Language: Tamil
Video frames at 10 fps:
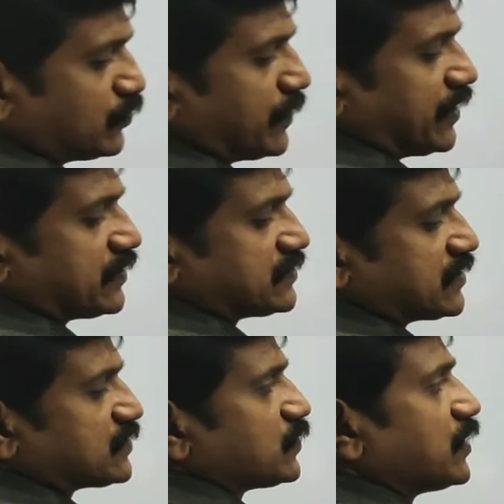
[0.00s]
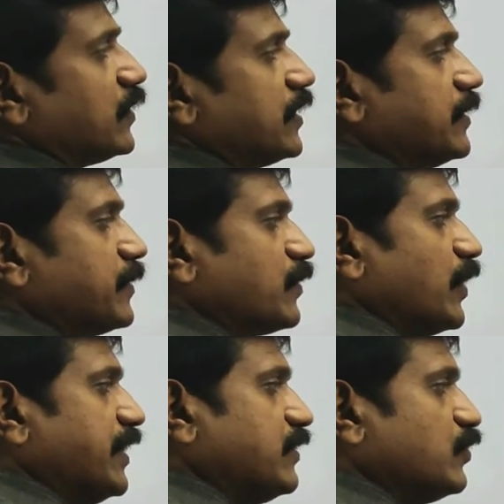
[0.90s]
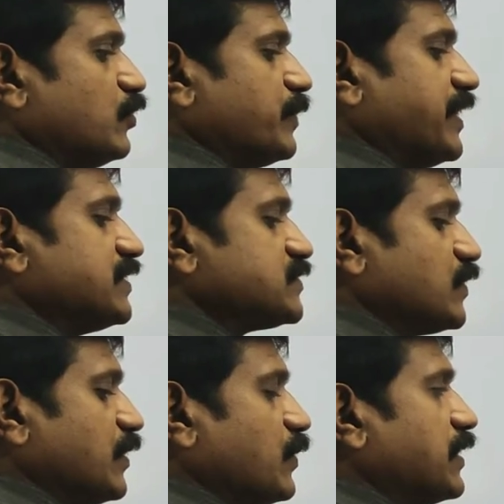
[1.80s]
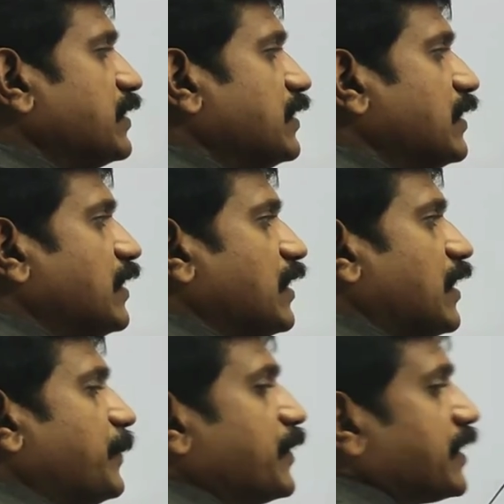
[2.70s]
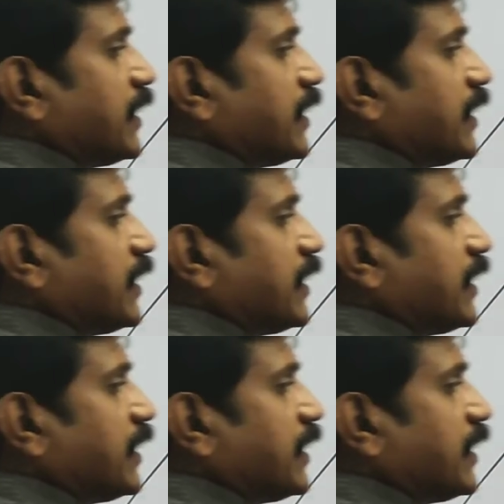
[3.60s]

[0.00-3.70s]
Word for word: டூ மைனஸ் எக்ஸ் ஒன் அதே மாதிரி ஒய் டூ மைனஸ் ஒய் ஒன் அப்போ